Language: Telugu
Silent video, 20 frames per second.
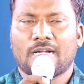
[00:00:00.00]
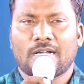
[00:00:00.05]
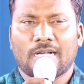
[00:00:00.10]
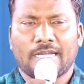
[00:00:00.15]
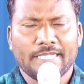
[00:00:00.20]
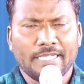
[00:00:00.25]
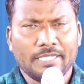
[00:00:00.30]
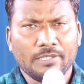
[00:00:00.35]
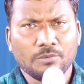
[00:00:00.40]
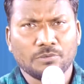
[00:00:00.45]

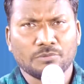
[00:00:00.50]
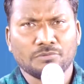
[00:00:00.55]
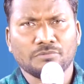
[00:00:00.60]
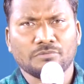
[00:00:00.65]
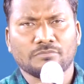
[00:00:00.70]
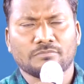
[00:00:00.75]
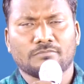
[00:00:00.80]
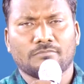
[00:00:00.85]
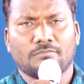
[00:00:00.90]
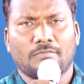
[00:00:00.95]
కయ్యను
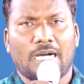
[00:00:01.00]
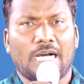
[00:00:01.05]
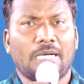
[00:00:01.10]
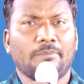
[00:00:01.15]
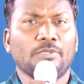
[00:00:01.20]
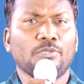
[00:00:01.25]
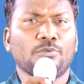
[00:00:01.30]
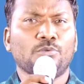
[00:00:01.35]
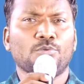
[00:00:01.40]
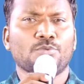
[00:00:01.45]

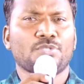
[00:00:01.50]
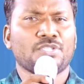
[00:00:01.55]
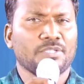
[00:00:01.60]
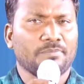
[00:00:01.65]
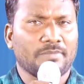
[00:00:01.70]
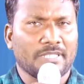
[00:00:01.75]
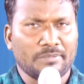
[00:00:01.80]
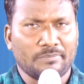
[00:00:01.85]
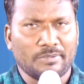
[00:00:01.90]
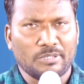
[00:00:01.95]
మామను గూర్చి
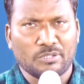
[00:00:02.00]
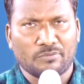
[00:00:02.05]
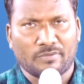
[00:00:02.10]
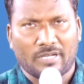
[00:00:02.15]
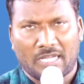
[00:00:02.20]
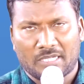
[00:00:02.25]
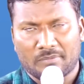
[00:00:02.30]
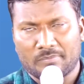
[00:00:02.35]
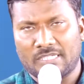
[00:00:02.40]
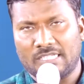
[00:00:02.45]
బైబిల్లో
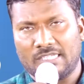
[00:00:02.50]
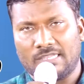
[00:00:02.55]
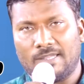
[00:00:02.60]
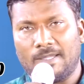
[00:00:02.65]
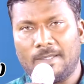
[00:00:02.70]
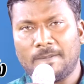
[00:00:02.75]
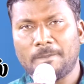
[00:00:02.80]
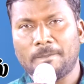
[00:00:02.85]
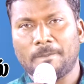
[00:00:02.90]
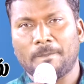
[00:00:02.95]

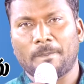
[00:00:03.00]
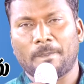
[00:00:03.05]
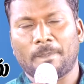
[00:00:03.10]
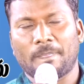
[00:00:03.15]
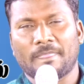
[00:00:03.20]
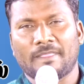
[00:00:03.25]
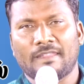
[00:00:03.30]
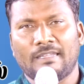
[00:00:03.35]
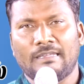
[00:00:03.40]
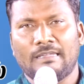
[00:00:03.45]
వ్రాయబడిందా
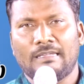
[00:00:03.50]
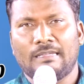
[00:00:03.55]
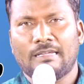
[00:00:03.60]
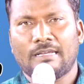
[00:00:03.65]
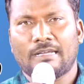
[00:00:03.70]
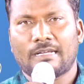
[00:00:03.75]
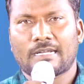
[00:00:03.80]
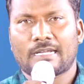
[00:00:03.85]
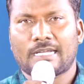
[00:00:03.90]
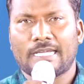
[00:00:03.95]

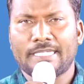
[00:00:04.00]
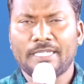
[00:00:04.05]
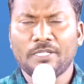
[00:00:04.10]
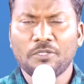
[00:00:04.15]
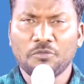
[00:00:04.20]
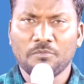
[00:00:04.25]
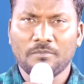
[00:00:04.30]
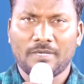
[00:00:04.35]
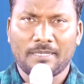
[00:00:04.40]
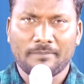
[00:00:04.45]

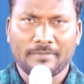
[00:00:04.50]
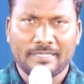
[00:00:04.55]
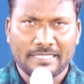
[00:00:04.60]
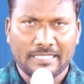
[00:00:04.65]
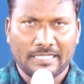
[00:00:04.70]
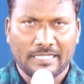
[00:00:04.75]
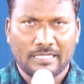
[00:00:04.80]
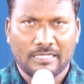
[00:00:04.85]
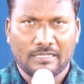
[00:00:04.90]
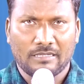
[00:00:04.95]
కయ్యను మామ
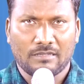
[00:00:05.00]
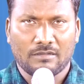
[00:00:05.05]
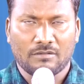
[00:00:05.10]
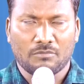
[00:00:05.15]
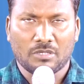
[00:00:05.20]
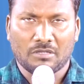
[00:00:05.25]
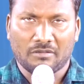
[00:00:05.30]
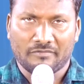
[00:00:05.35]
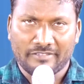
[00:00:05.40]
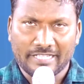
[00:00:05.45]
అనే
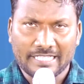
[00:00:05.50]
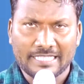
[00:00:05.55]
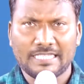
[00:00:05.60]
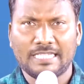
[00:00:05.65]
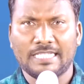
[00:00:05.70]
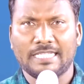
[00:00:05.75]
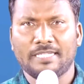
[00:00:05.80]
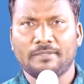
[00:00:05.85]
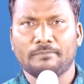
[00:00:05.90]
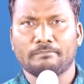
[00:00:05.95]
ఒక
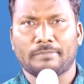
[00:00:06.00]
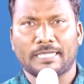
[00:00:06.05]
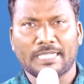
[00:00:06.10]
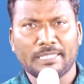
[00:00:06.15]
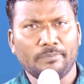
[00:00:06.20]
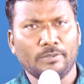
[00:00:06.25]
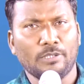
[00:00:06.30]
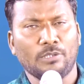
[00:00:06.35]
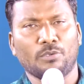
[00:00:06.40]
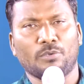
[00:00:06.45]
వ్యక్తి
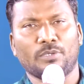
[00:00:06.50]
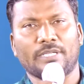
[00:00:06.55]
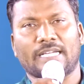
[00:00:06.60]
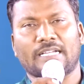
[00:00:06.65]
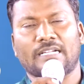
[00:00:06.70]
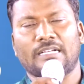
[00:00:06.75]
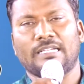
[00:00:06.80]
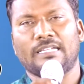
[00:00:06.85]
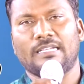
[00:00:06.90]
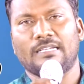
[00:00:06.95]
బైబిల్లో
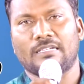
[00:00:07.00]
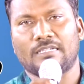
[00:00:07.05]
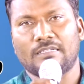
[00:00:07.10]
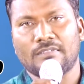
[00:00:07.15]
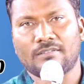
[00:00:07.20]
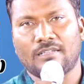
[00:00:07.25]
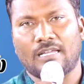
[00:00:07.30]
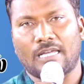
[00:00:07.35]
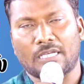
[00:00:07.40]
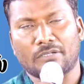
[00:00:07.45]
ఎక్కడైనా
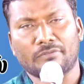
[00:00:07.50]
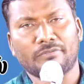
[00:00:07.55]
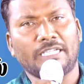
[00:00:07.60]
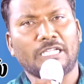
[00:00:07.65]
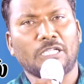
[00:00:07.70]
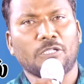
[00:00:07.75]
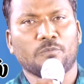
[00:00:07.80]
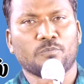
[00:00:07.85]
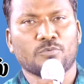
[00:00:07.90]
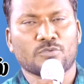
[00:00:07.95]
అరవై
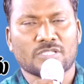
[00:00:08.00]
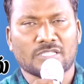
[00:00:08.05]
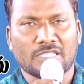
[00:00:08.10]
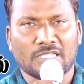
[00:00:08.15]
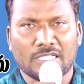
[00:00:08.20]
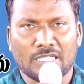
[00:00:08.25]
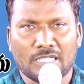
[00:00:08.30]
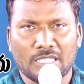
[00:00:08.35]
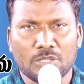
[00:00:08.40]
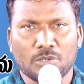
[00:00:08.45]
ఆరు
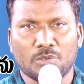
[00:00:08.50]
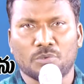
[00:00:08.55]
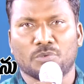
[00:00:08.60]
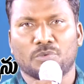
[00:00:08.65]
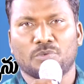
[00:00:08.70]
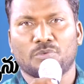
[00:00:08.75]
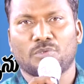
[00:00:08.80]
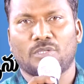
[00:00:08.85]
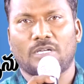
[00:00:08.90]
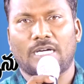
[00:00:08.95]
పుస్తకాల్లో
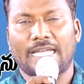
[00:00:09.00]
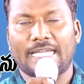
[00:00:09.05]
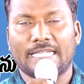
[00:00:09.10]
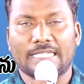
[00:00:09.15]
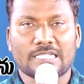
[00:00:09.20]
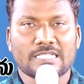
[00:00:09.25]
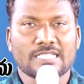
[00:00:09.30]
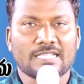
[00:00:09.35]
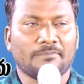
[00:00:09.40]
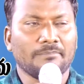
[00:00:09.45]

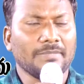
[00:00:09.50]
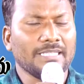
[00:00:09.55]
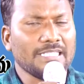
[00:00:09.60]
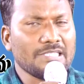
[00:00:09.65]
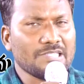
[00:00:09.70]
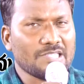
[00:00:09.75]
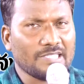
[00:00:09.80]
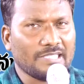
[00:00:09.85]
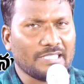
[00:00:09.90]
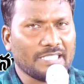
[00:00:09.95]
ఆయనకు
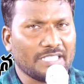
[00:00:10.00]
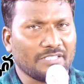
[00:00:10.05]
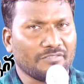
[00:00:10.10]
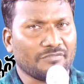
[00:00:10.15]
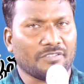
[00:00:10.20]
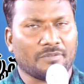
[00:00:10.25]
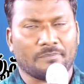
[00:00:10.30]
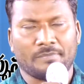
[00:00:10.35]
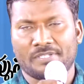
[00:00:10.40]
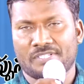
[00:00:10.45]
సంబంధించిన
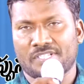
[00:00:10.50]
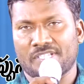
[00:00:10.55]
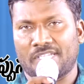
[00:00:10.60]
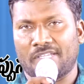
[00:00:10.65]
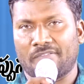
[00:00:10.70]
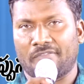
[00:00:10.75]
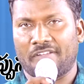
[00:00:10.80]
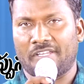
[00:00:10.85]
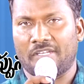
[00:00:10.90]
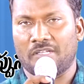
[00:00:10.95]
ఇన్ఫర్మేషన్
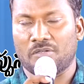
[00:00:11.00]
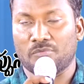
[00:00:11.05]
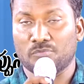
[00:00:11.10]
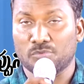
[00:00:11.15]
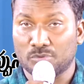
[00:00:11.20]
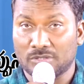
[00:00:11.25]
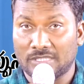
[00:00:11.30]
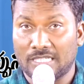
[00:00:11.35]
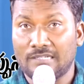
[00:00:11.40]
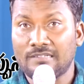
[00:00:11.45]
ఏమైనా
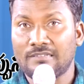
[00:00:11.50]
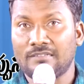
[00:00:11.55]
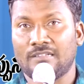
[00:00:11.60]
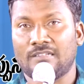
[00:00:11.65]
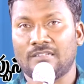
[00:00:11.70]
ఉందా